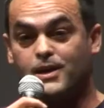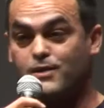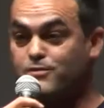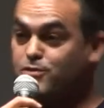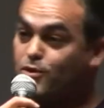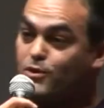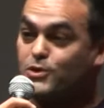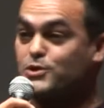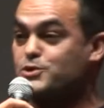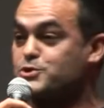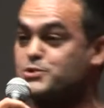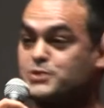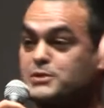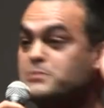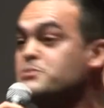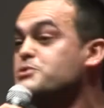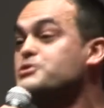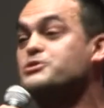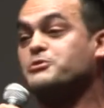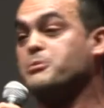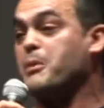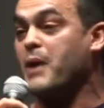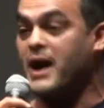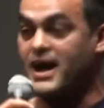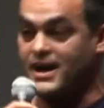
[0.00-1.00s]
eu vou construir
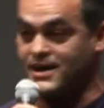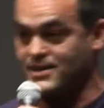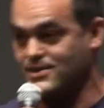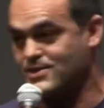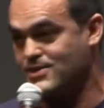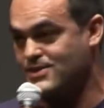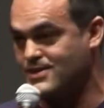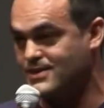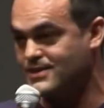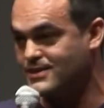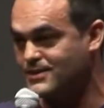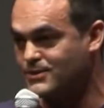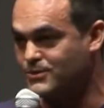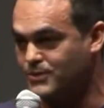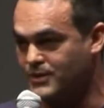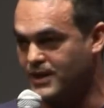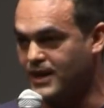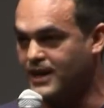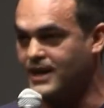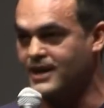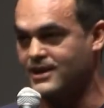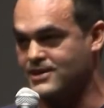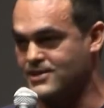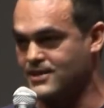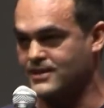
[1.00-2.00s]
muito mais do que
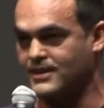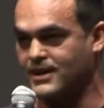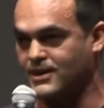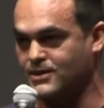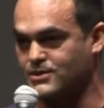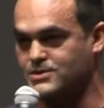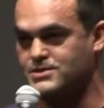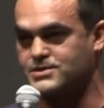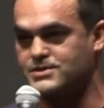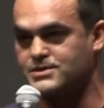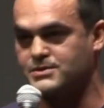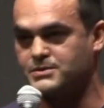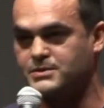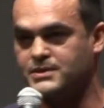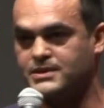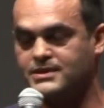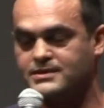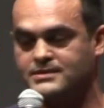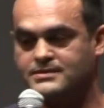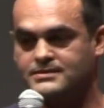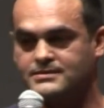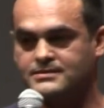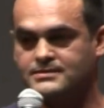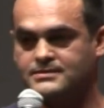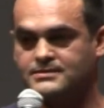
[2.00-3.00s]
aquilo que já está construído.
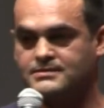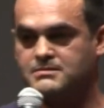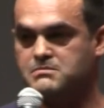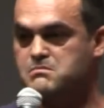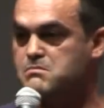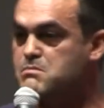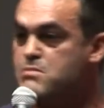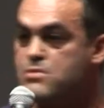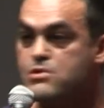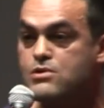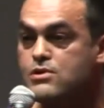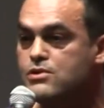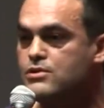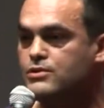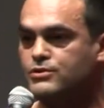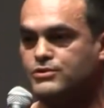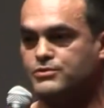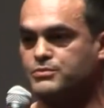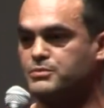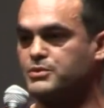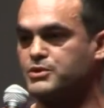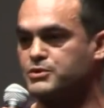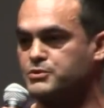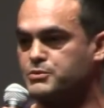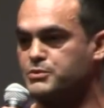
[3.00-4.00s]
Muito,
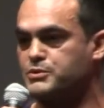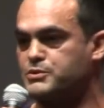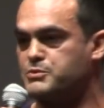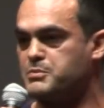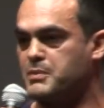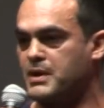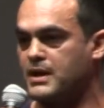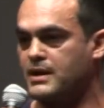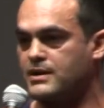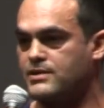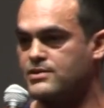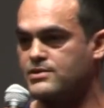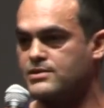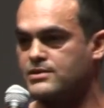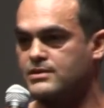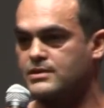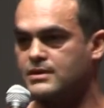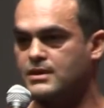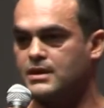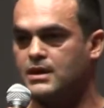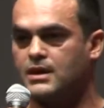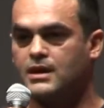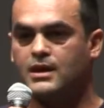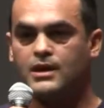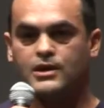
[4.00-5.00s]
muito, muito mais.
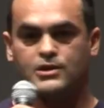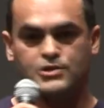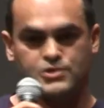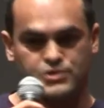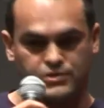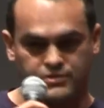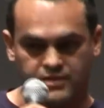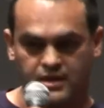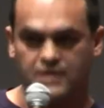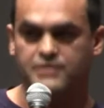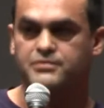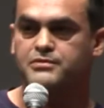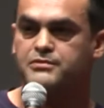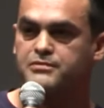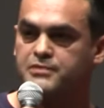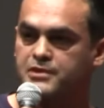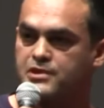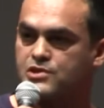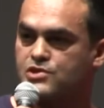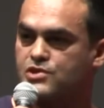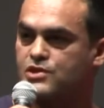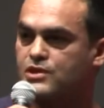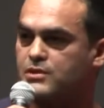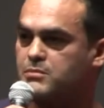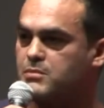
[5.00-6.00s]
E se eu tenho que viver
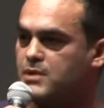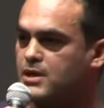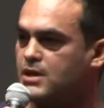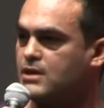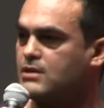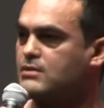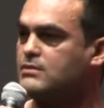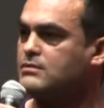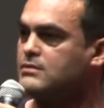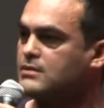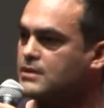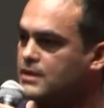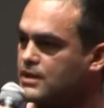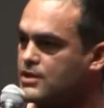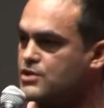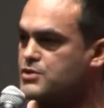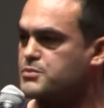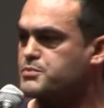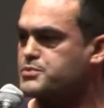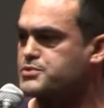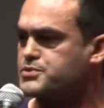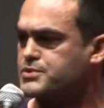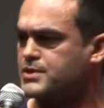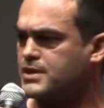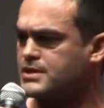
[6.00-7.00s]
este caminho e este
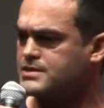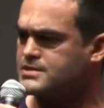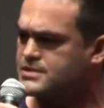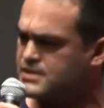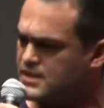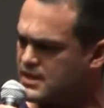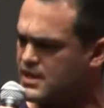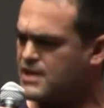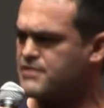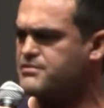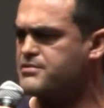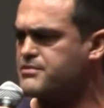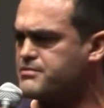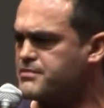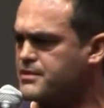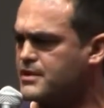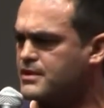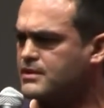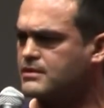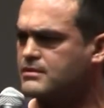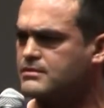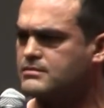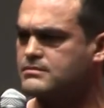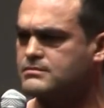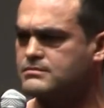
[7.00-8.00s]
processo, irei
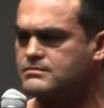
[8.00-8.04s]
vivê-lo